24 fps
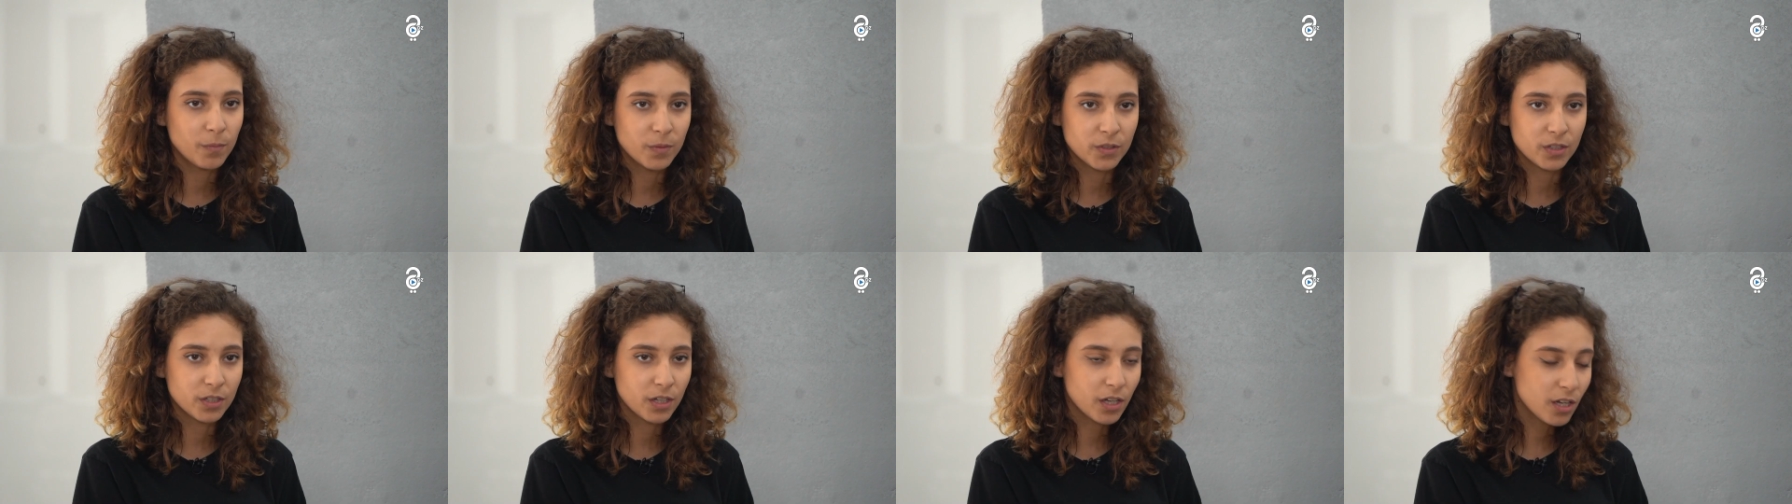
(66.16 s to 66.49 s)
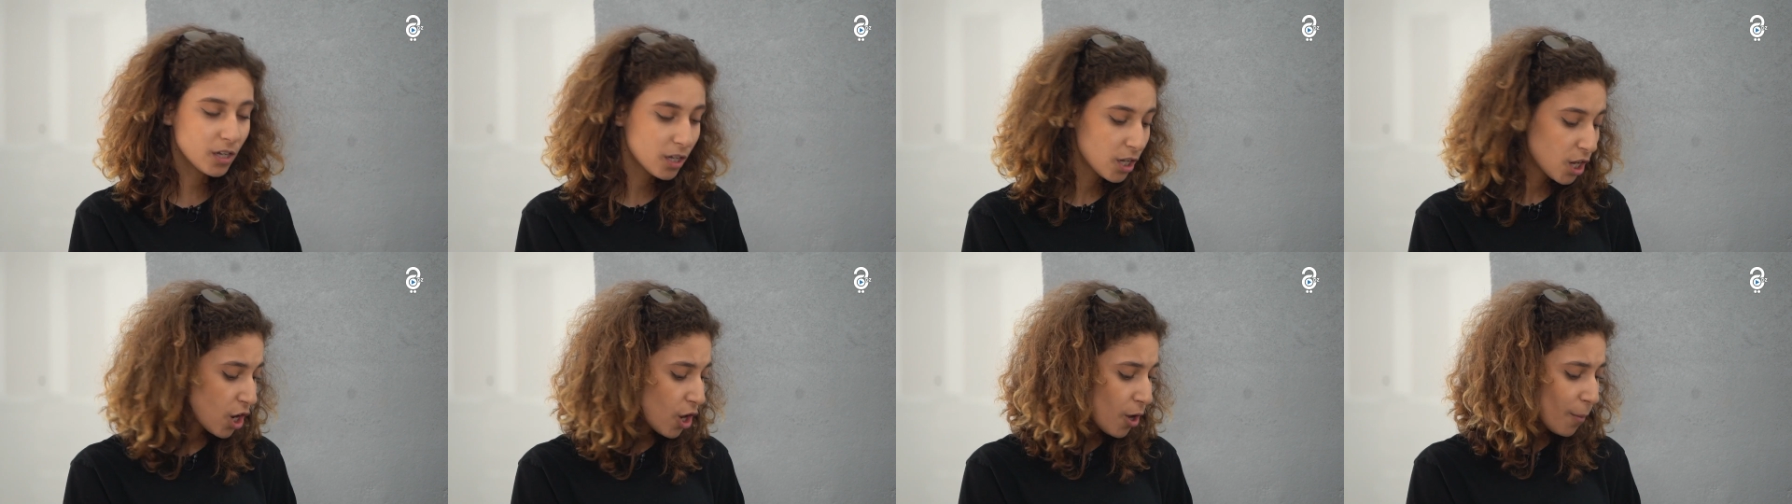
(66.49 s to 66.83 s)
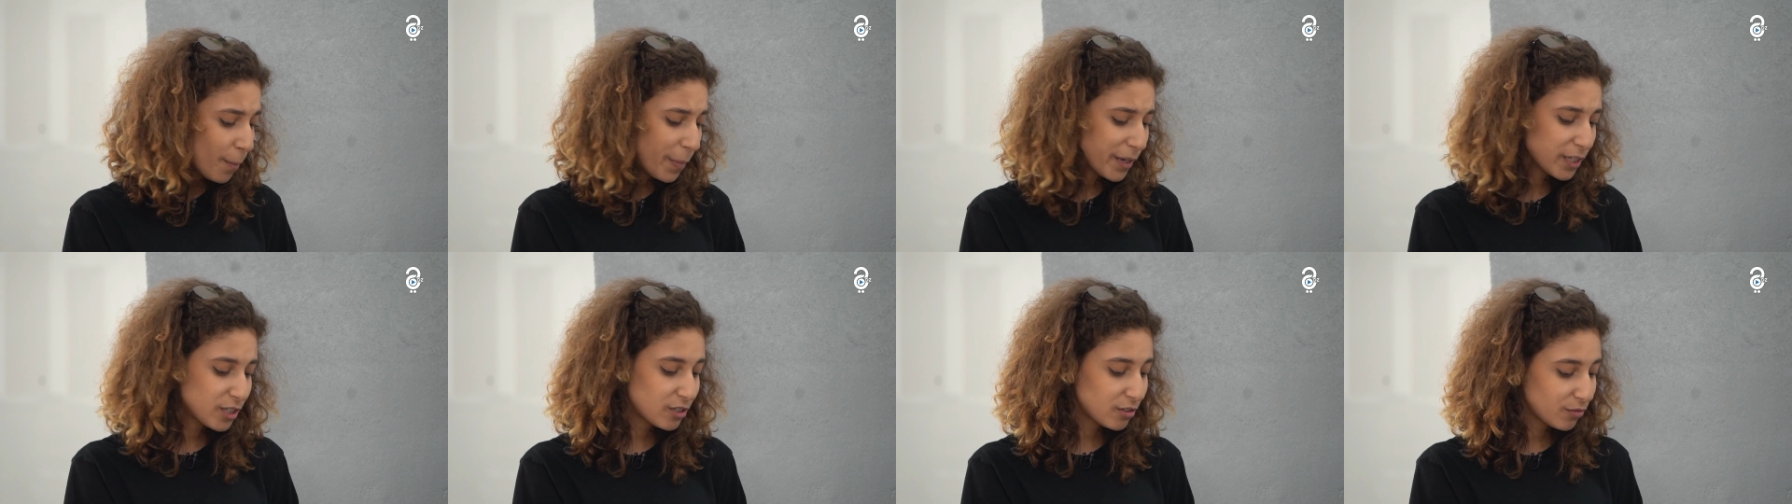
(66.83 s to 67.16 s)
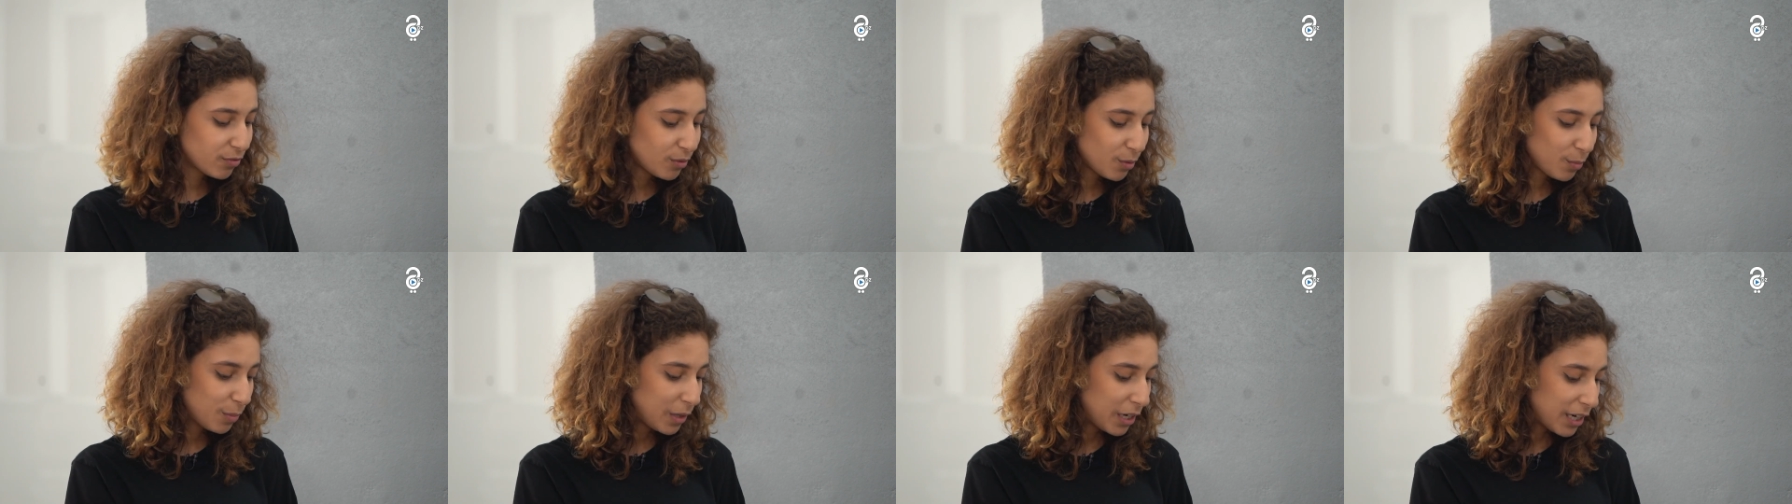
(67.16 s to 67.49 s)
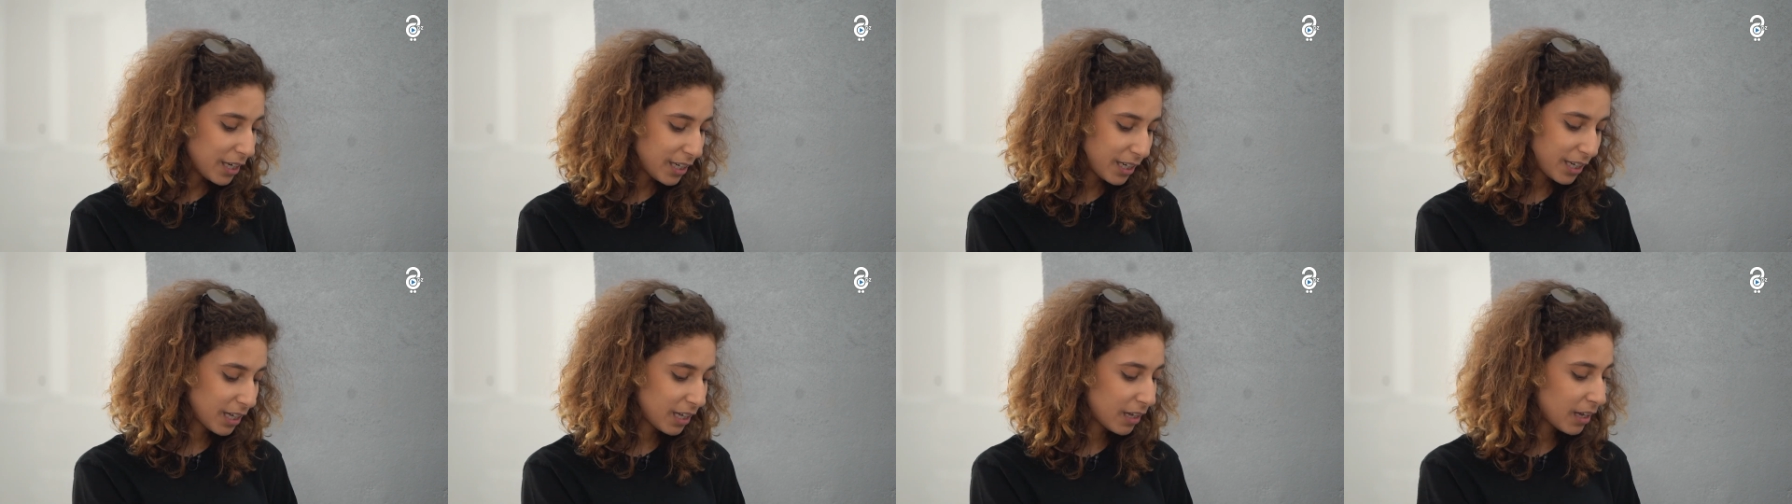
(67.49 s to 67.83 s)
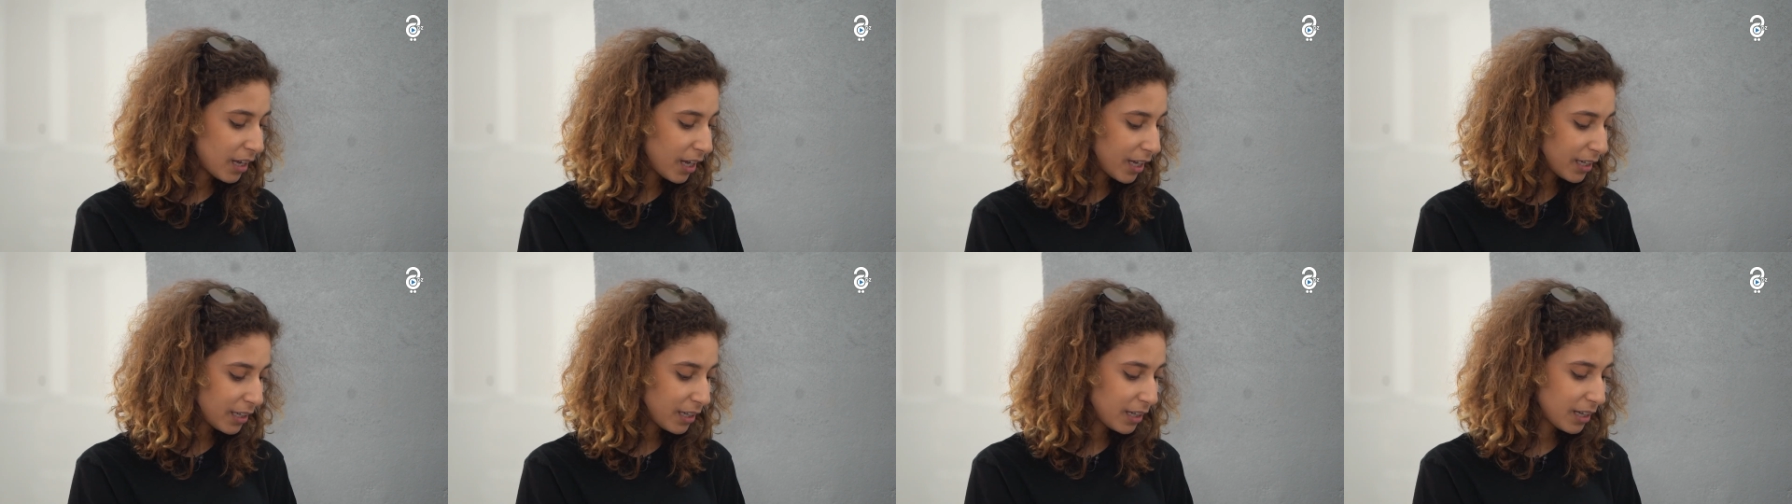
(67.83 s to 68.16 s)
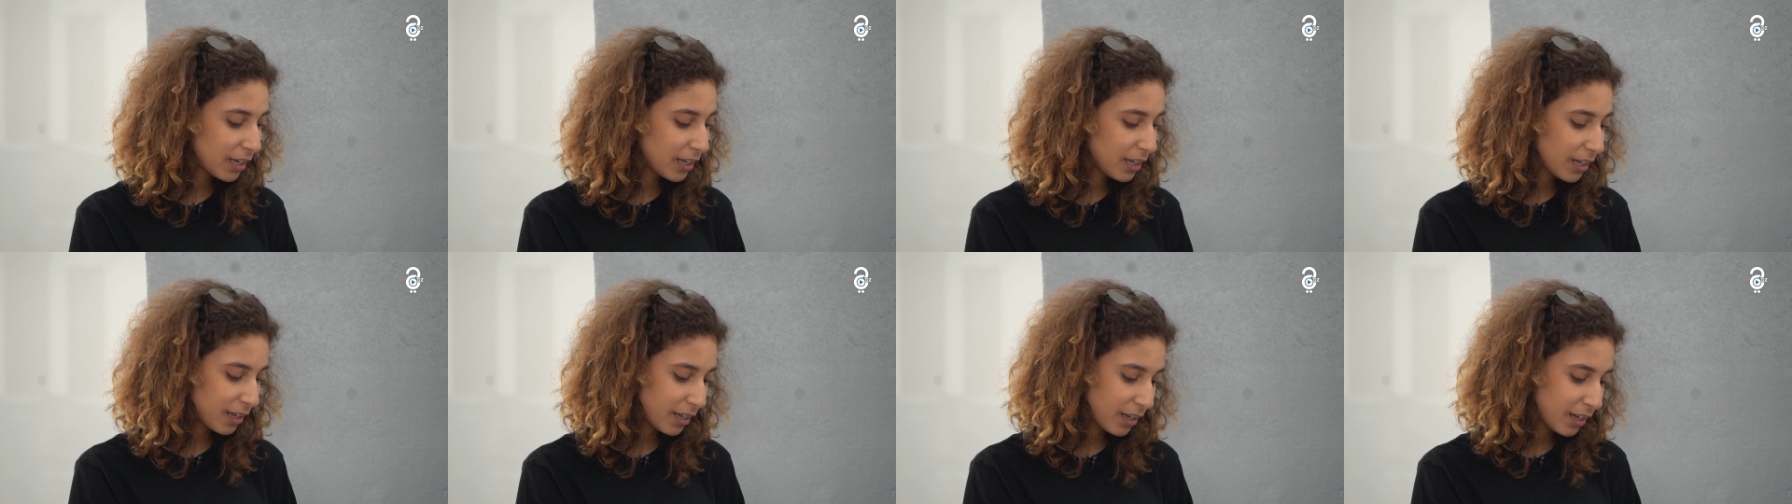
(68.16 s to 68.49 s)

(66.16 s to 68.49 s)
منا بعد شفت بلك هاد ال